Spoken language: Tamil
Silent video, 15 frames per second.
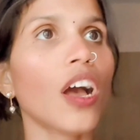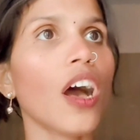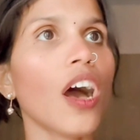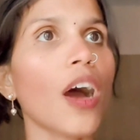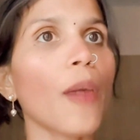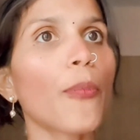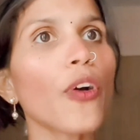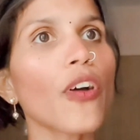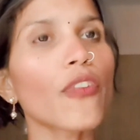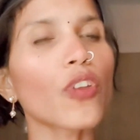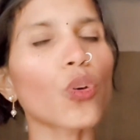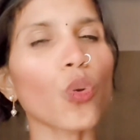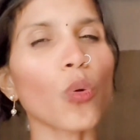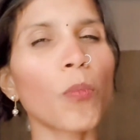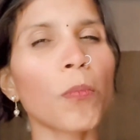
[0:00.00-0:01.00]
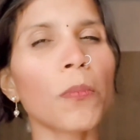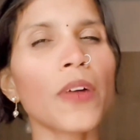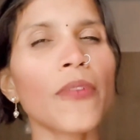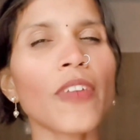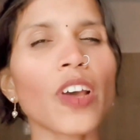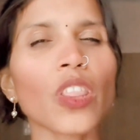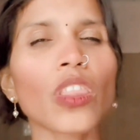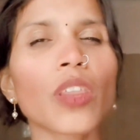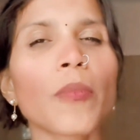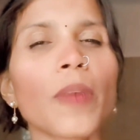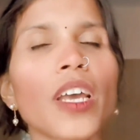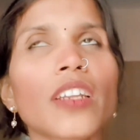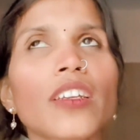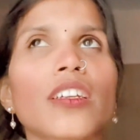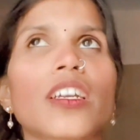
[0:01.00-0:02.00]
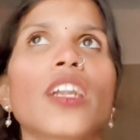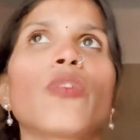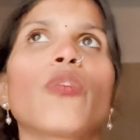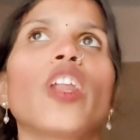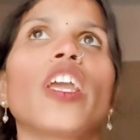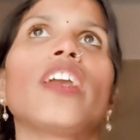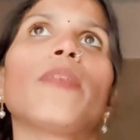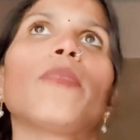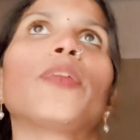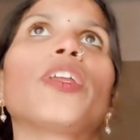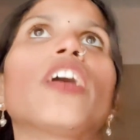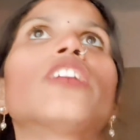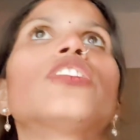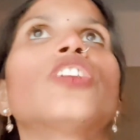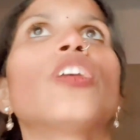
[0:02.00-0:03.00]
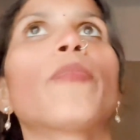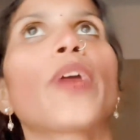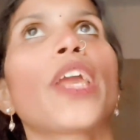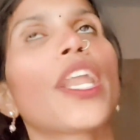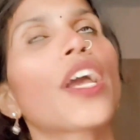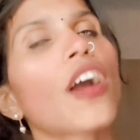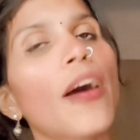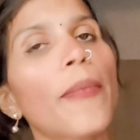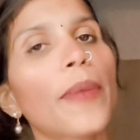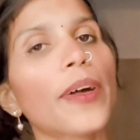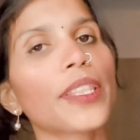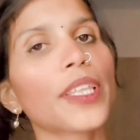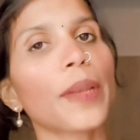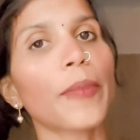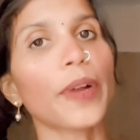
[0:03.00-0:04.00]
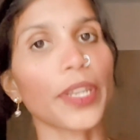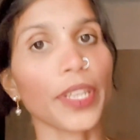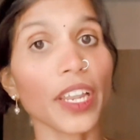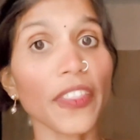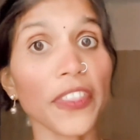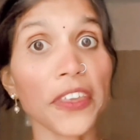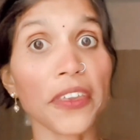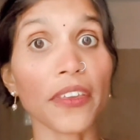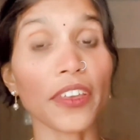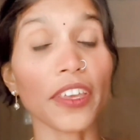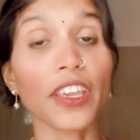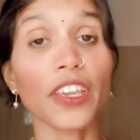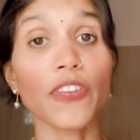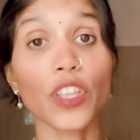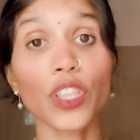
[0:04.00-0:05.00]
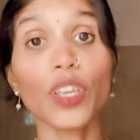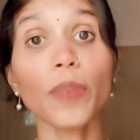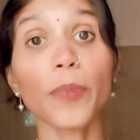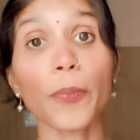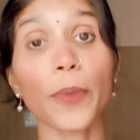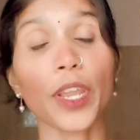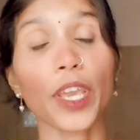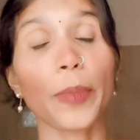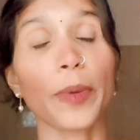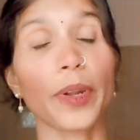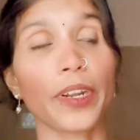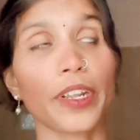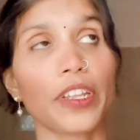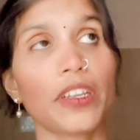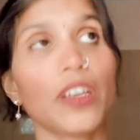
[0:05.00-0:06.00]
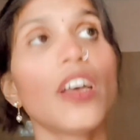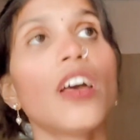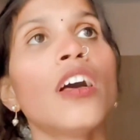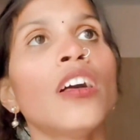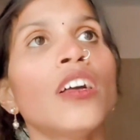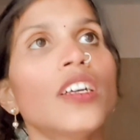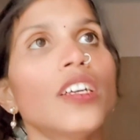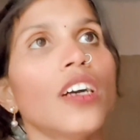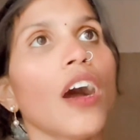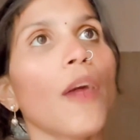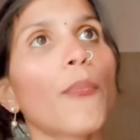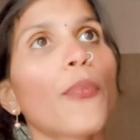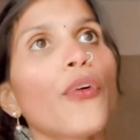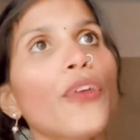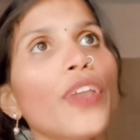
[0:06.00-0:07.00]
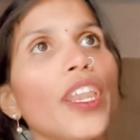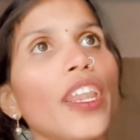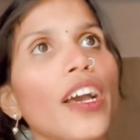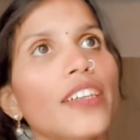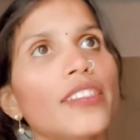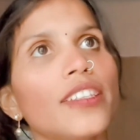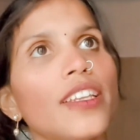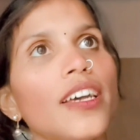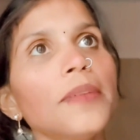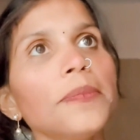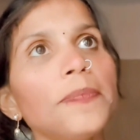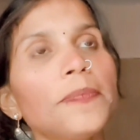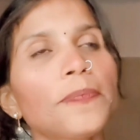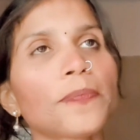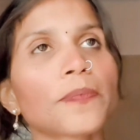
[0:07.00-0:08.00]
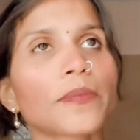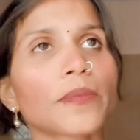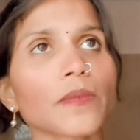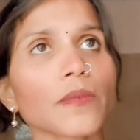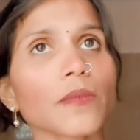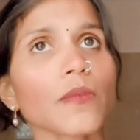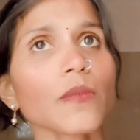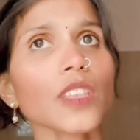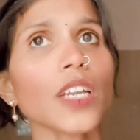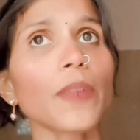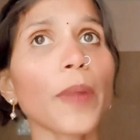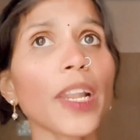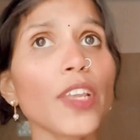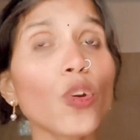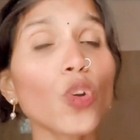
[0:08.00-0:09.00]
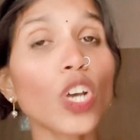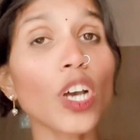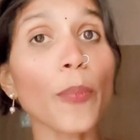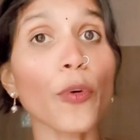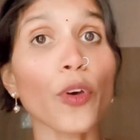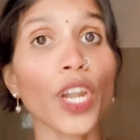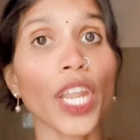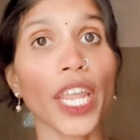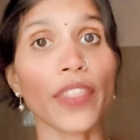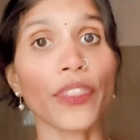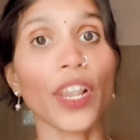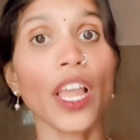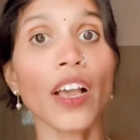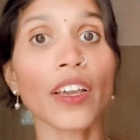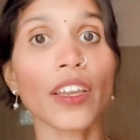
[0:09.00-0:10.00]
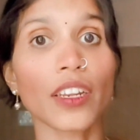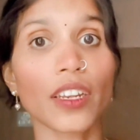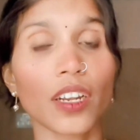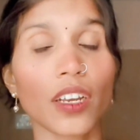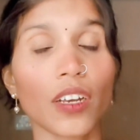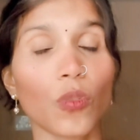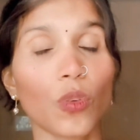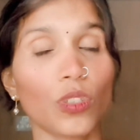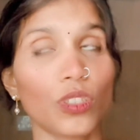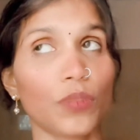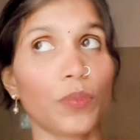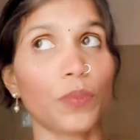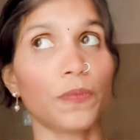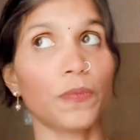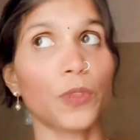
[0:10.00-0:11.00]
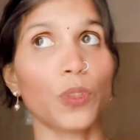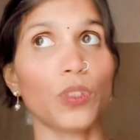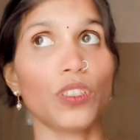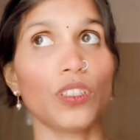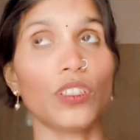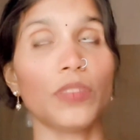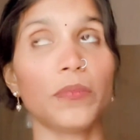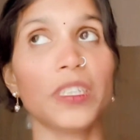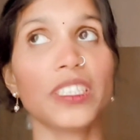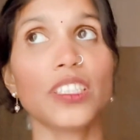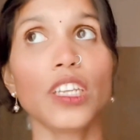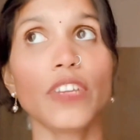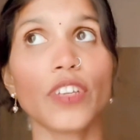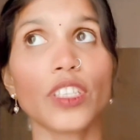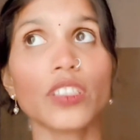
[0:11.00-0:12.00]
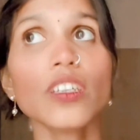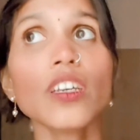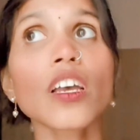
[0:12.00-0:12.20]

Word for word: அப்போது அவருக்கு ரொம்ப வருத்தமாக இருக்குது கடவுளே எப்படியாச்சும் என் பையனை காப்பாற்றிட மாட்டியான்னு அந்த கிங் வந்து இப்போ ப்ரேயர் பண்ணுறாரு அப்போது என்ன ஆகுதுன்னா பலி கொடுக்க போகிற நேரத்தில் அங்கே இருக்கிற ஒரு ஒரு மந்திரி வந்து